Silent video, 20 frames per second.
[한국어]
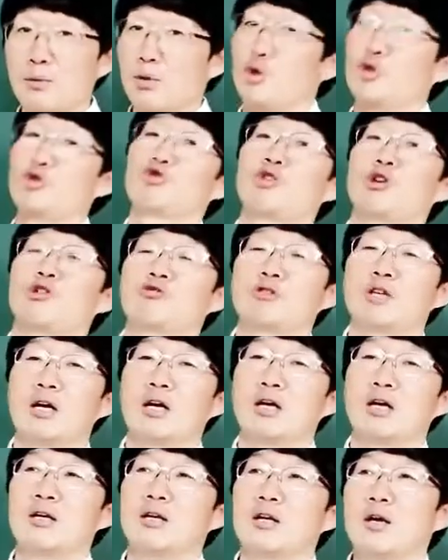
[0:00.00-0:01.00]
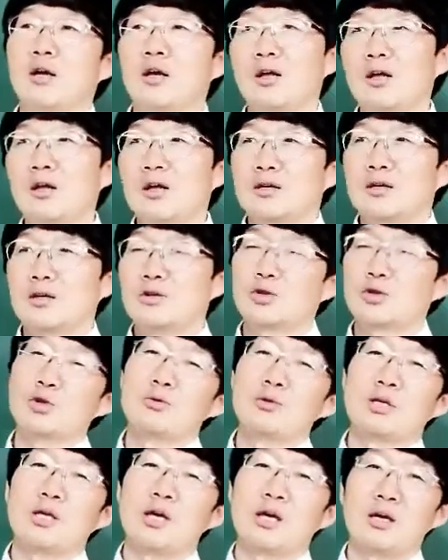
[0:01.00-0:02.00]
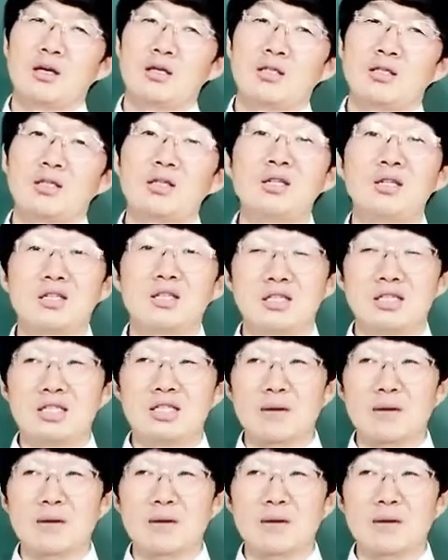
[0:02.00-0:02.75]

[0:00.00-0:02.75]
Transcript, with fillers: 보여주고 있구나. 그래서 좀 이렇게 시,